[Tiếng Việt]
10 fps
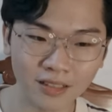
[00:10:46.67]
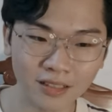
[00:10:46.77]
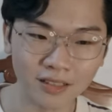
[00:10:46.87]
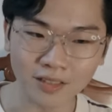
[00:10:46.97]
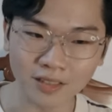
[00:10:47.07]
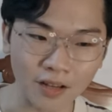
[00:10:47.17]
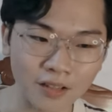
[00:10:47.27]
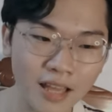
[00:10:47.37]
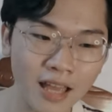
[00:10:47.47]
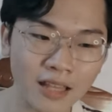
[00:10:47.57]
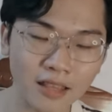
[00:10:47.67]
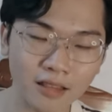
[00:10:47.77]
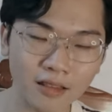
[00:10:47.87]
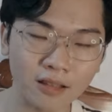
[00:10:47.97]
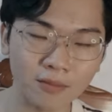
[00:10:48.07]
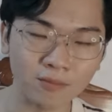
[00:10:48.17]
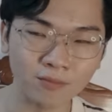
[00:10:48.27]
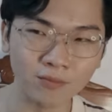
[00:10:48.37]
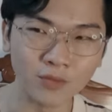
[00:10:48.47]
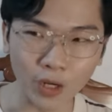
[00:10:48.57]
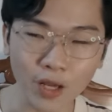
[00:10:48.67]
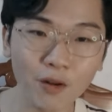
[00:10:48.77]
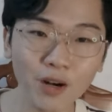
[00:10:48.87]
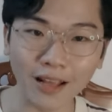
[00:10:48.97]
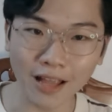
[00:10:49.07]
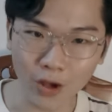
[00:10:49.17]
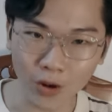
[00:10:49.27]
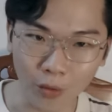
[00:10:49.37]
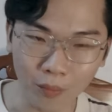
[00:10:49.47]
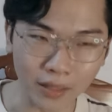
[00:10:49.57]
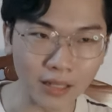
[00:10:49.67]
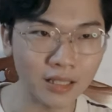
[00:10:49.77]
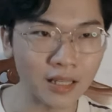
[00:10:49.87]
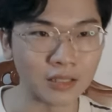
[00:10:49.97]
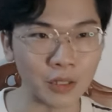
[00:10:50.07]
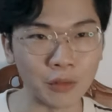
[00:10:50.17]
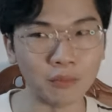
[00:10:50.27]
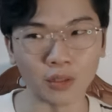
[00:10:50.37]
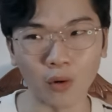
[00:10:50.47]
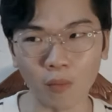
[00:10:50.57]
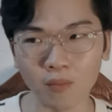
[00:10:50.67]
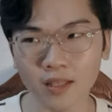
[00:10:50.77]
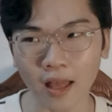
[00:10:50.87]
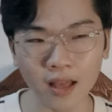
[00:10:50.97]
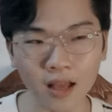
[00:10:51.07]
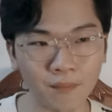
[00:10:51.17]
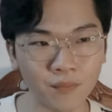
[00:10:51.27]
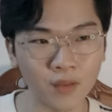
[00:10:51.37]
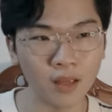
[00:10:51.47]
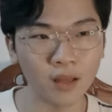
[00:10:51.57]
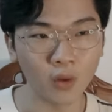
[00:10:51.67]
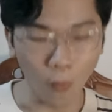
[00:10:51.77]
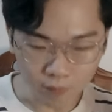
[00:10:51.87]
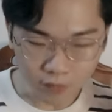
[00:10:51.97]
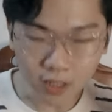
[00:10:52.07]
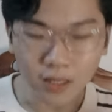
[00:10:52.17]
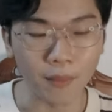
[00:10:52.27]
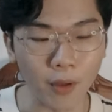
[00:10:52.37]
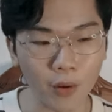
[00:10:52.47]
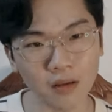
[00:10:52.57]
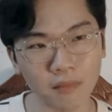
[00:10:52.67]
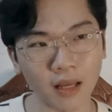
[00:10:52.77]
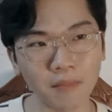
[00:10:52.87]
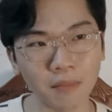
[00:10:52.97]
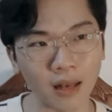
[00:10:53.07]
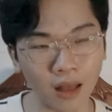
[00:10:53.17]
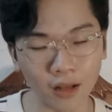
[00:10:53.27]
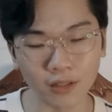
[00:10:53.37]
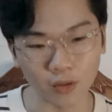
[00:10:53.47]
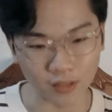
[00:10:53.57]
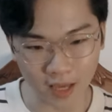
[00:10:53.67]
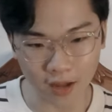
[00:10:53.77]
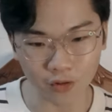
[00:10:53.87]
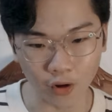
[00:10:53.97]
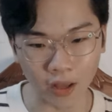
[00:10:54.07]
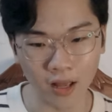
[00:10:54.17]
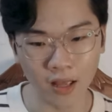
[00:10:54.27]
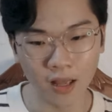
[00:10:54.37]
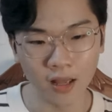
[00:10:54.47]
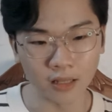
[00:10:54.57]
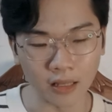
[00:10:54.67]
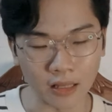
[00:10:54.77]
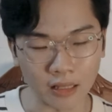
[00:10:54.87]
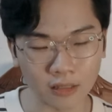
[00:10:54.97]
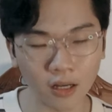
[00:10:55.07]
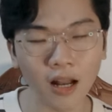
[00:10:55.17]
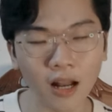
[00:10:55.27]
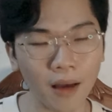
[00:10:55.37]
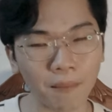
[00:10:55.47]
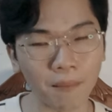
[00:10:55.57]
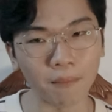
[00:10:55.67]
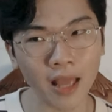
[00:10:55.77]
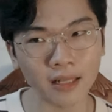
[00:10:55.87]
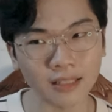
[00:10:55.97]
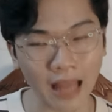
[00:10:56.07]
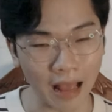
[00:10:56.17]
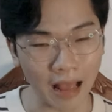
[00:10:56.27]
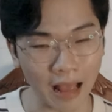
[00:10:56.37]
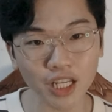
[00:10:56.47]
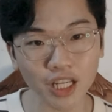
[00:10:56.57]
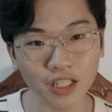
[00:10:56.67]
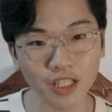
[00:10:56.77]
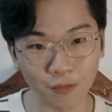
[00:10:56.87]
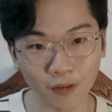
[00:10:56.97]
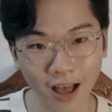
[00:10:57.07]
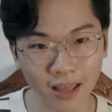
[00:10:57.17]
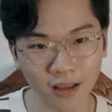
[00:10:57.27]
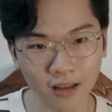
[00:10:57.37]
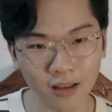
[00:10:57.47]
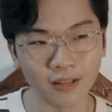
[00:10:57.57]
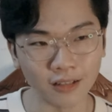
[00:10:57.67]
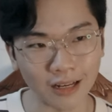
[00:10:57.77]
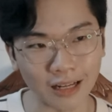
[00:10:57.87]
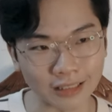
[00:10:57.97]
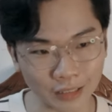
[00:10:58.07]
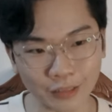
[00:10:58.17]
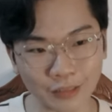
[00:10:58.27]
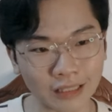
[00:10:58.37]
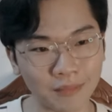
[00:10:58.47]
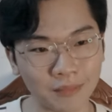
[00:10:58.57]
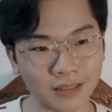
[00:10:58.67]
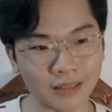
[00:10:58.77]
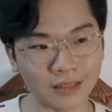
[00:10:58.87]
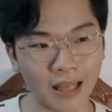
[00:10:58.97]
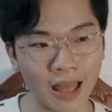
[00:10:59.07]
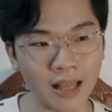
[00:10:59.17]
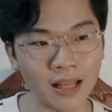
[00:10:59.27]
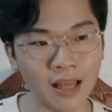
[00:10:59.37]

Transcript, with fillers: Thật sự nha, những cái vấn đề cá nhân của mình đó thì thường mình cũng sẽ cũng có tìm hiểu đó. Mà khi mà lên content rồi á thì có thể là mang nặng một cái trách nhiệm lên vai á, nên là thường là mình sẽ